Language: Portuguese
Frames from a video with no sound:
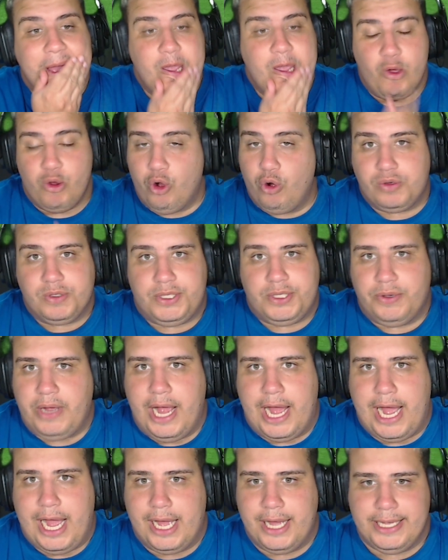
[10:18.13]
Eu não consigo
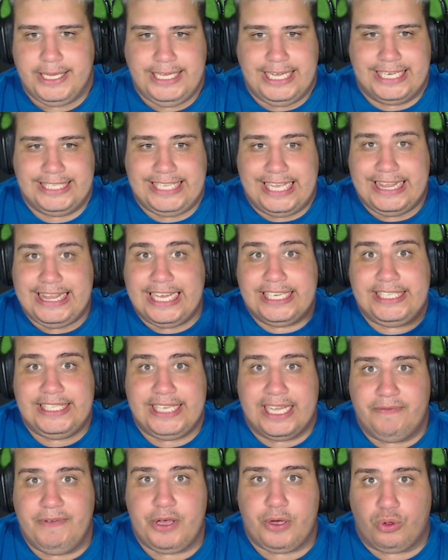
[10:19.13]
ganhar. E essa é a
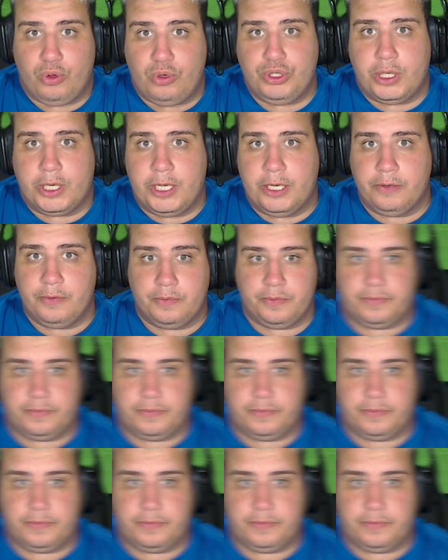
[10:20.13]
terceira vez que eu tô jogando.